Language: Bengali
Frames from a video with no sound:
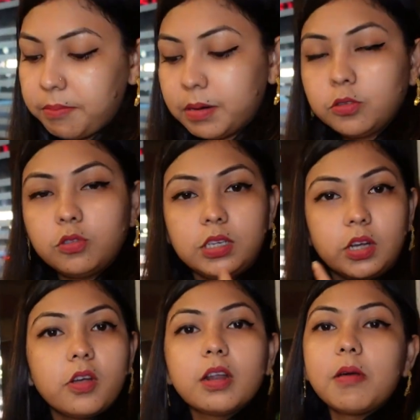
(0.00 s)
আমার মতো
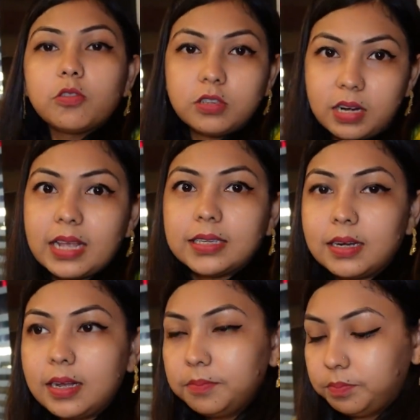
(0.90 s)
চিটাগঙ্গের মানুষ না
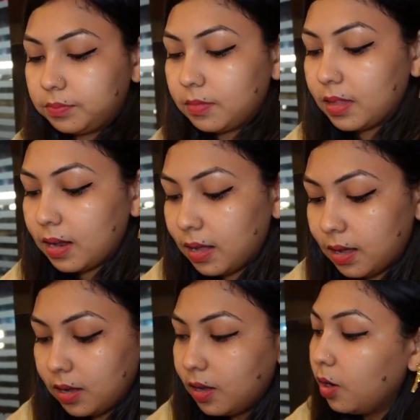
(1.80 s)
যারা তারা
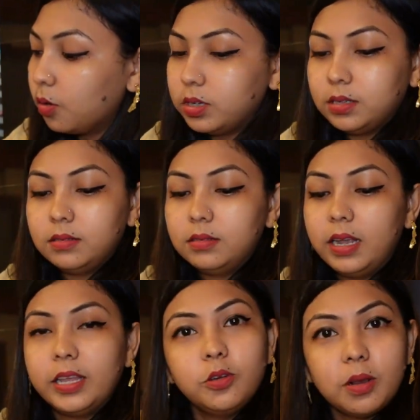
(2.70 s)
ওই
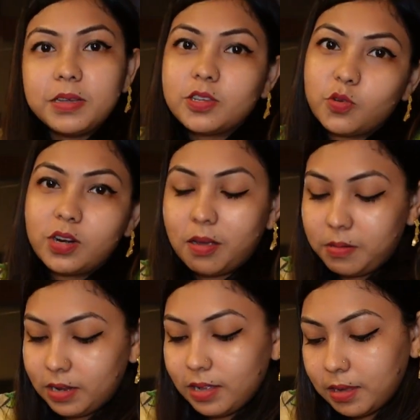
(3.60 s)
এই দুটা মিক্সড করে
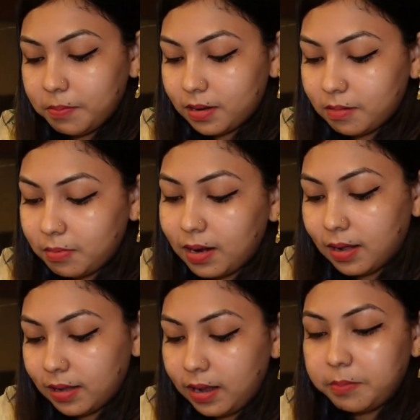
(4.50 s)
খাবেন খেয়ে দেখবেন ভালো
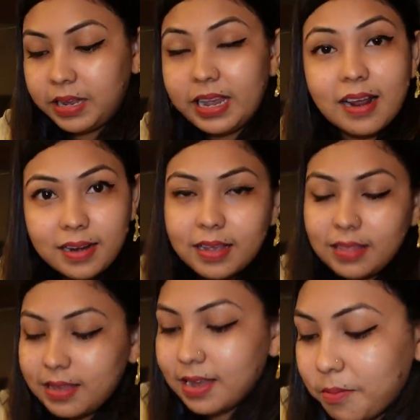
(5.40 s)
লাগে আমি এখানে খেয়ে
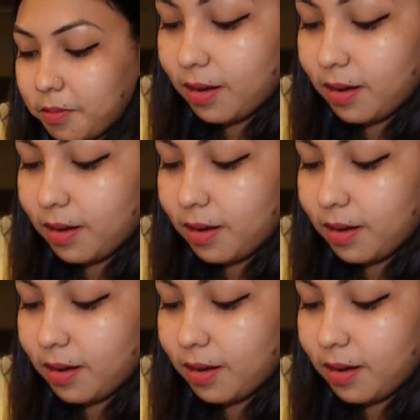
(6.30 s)
দেখি কেমন